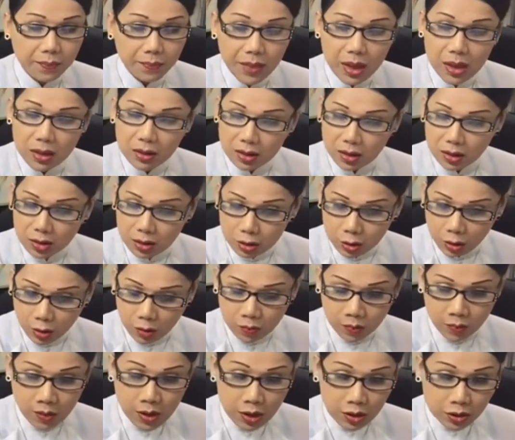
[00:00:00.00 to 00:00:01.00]
biết tiếng
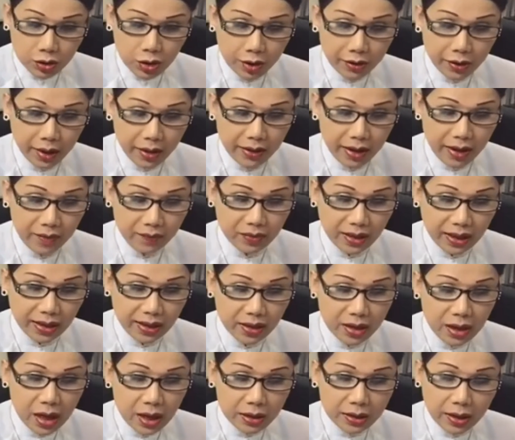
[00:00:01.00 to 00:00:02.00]
Trung cho nên em
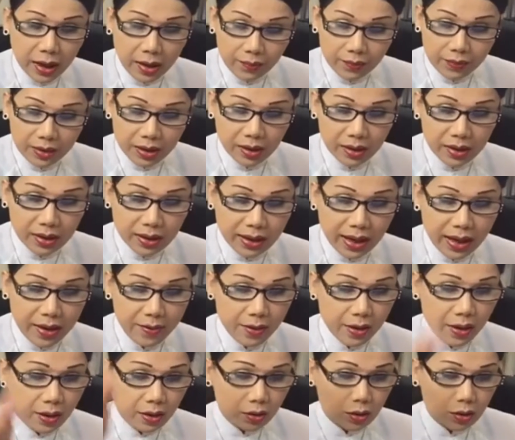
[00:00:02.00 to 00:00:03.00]
thấy trong những
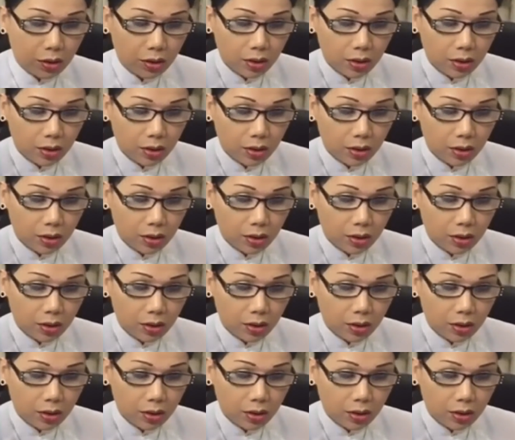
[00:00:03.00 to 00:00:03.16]
cái